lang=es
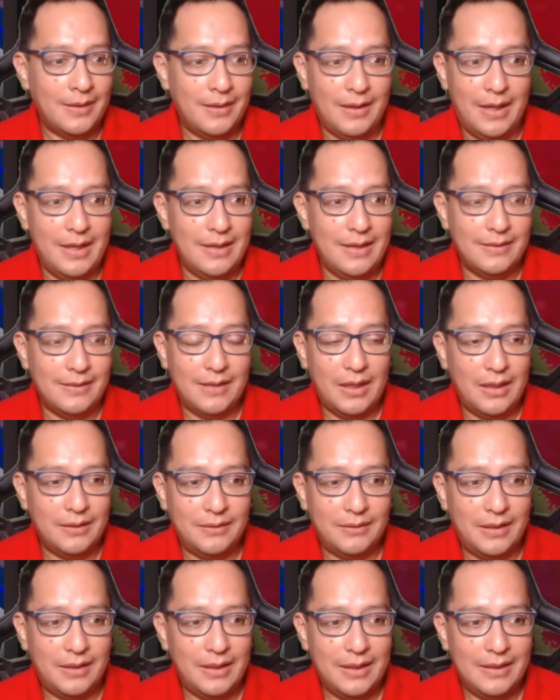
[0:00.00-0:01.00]
Y
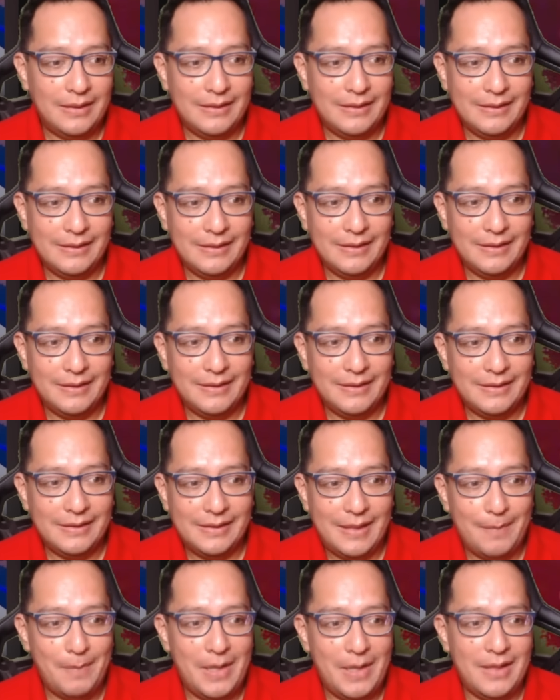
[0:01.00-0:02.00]
está, tiene
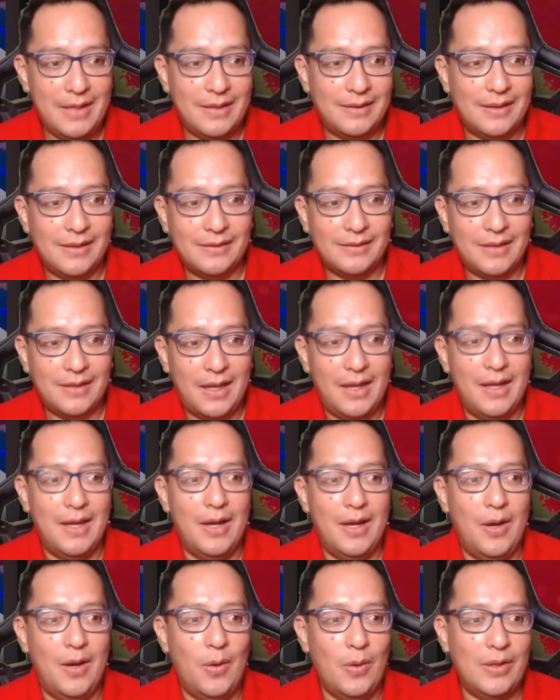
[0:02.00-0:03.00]
semanas que está,
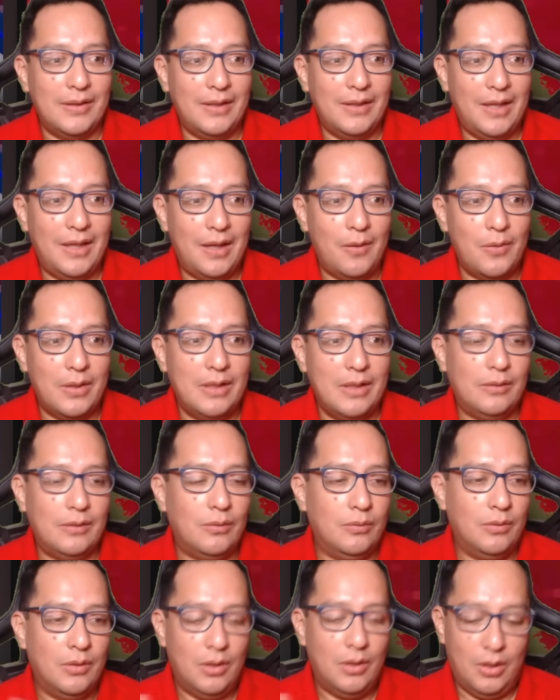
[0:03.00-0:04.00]
ahora sí que con
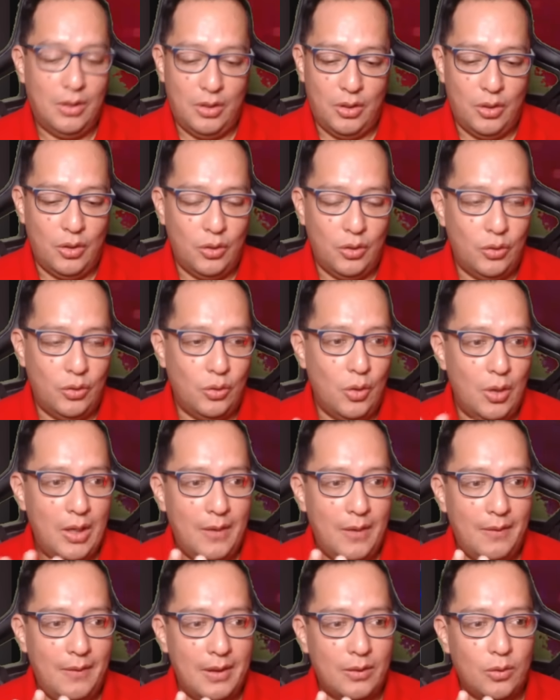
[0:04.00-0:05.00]
eso. No
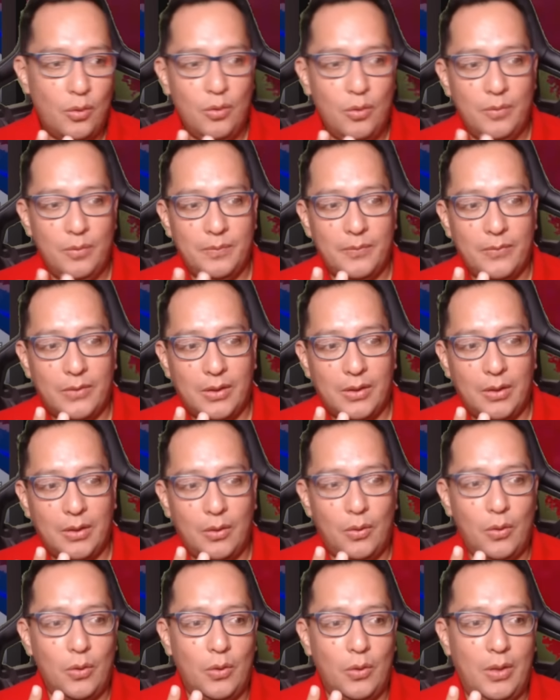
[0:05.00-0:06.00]
levantó
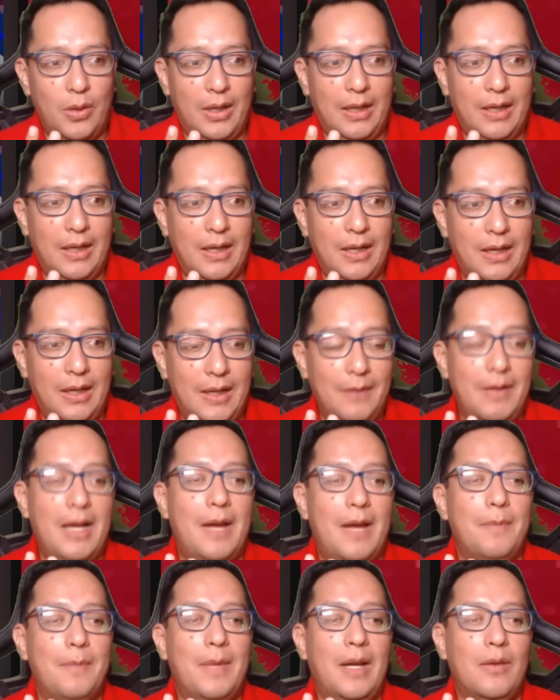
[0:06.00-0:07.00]
con lo de que iba a
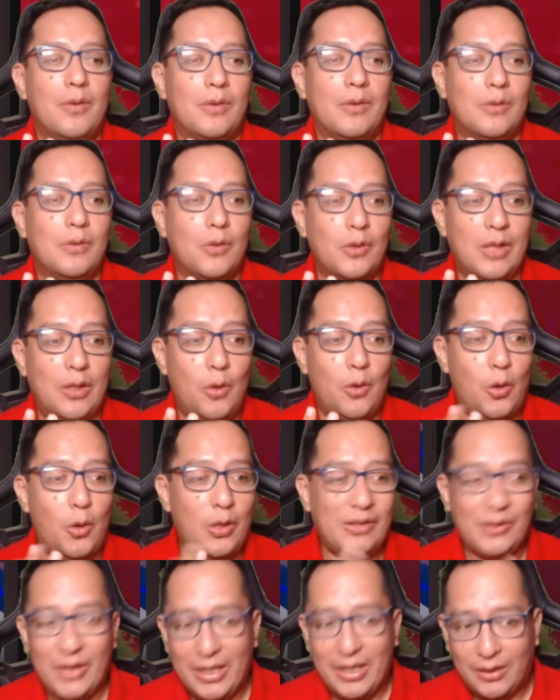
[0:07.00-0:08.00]
cambiar los, los,
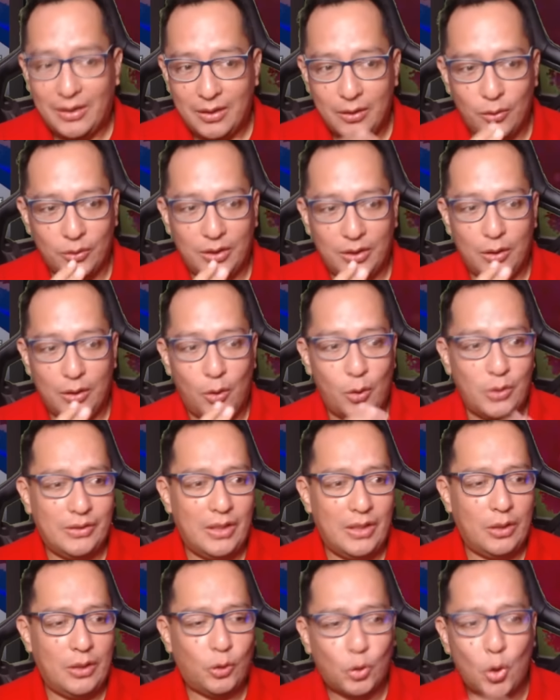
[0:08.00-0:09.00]
inodores, de, los
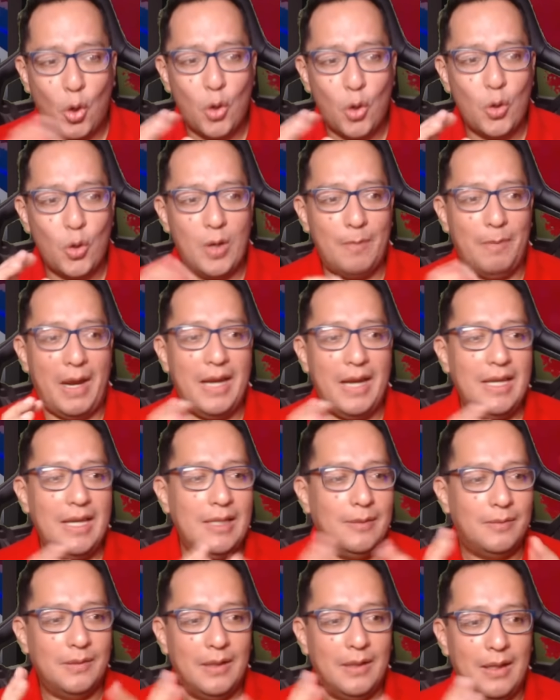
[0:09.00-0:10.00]
de todo el
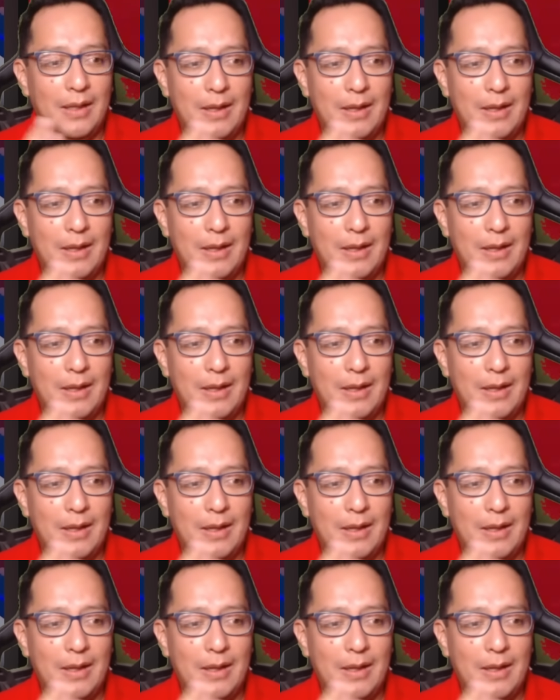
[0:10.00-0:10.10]
país